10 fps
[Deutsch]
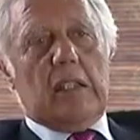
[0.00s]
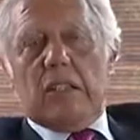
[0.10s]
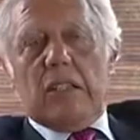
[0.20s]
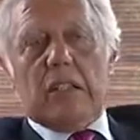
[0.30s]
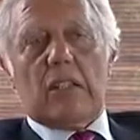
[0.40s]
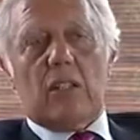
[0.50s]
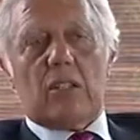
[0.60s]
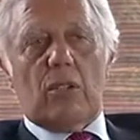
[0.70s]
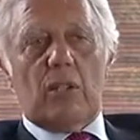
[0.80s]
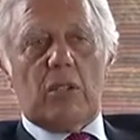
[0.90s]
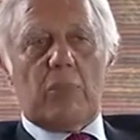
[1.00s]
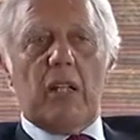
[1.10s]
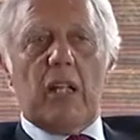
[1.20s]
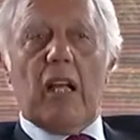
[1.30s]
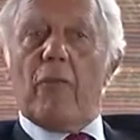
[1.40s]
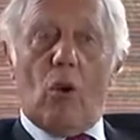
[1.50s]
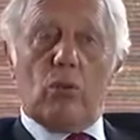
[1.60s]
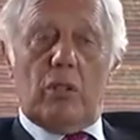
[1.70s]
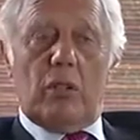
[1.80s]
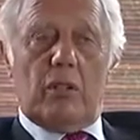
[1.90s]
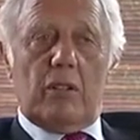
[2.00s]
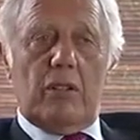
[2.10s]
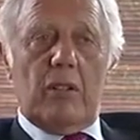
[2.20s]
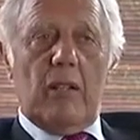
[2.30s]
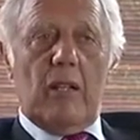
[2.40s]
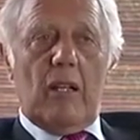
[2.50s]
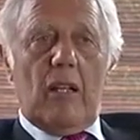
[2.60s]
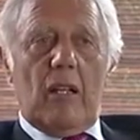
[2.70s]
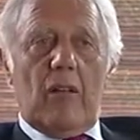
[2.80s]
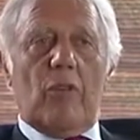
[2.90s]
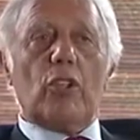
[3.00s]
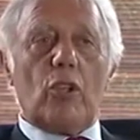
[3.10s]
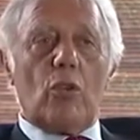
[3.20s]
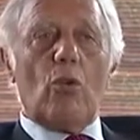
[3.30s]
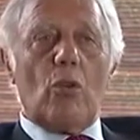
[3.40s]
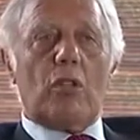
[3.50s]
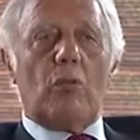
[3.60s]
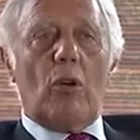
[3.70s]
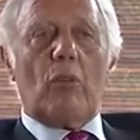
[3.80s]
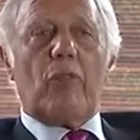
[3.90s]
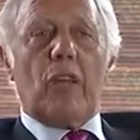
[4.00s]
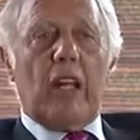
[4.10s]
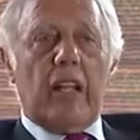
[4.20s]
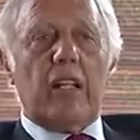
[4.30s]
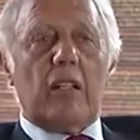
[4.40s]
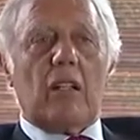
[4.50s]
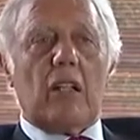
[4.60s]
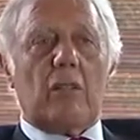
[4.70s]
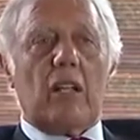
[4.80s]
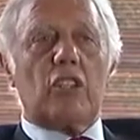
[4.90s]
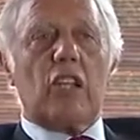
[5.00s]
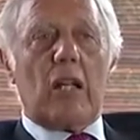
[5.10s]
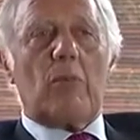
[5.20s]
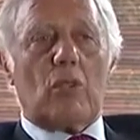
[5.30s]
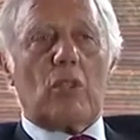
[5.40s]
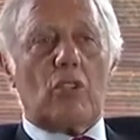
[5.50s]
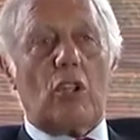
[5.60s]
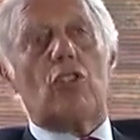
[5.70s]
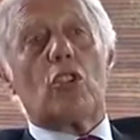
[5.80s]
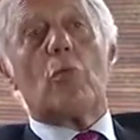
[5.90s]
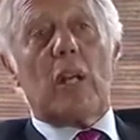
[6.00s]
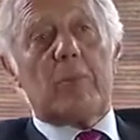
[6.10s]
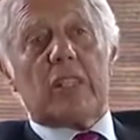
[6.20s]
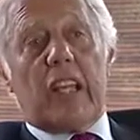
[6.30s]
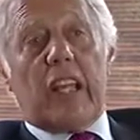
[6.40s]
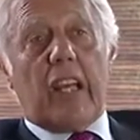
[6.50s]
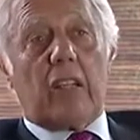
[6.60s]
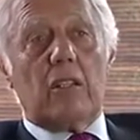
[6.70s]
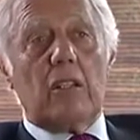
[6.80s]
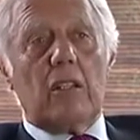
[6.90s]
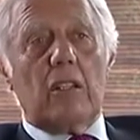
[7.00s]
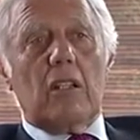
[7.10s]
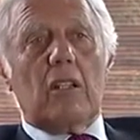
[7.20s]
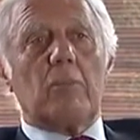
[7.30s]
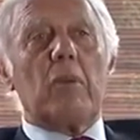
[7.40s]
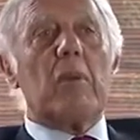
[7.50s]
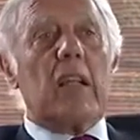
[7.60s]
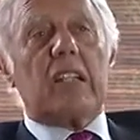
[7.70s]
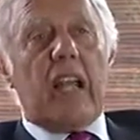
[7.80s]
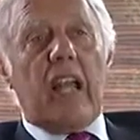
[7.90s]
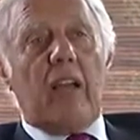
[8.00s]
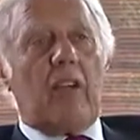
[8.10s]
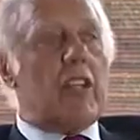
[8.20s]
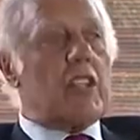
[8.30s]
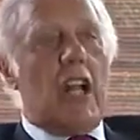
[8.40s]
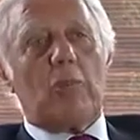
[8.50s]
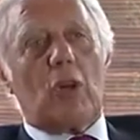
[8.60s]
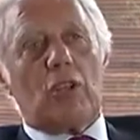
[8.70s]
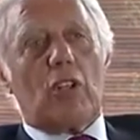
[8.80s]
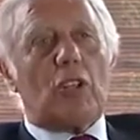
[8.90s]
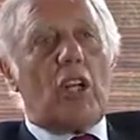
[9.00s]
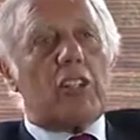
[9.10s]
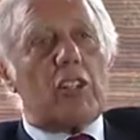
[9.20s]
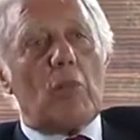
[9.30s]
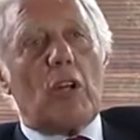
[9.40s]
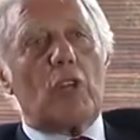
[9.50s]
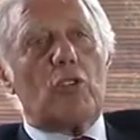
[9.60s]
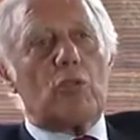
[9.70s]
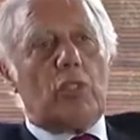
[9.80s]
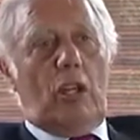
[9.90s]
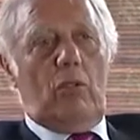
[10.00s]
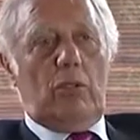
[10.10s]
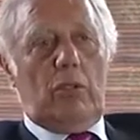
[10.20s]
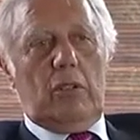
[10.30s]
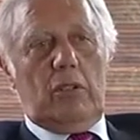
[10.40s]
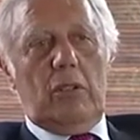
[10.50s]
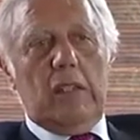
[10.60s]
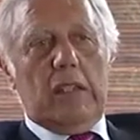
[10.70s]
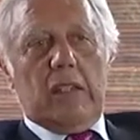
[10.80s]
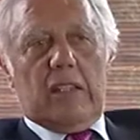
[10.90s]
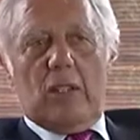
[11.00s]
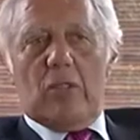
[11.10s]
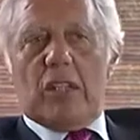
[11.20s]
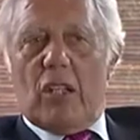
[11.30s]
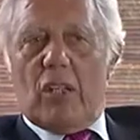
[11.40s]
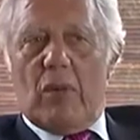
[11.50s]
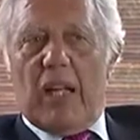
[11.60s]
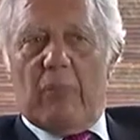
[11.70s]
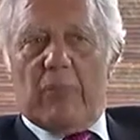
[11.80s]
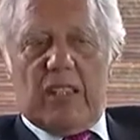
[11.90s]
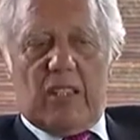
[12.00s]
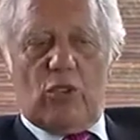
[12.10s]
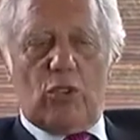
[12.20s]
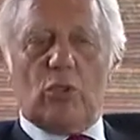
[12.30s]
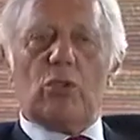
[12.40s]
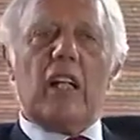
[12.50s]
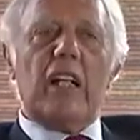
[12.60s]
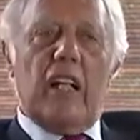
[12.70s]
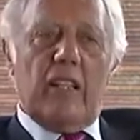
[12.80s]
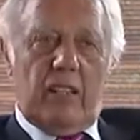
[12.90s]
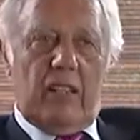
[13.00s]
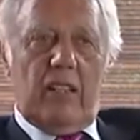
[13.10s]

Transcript: Aber das ist halt so, das bin ich gewohnt. Nicht? Von der Jugend waren wir viele Kinder. Nicht? Wenn du schnell gemacht hast, hast du noch mal etwas gekriegt. Beim Militär, wenn du schnell gemacht hast, kannst du noch mal eine Junta holen. Nicht? So ist es halt im Leben, das hast du drinnen.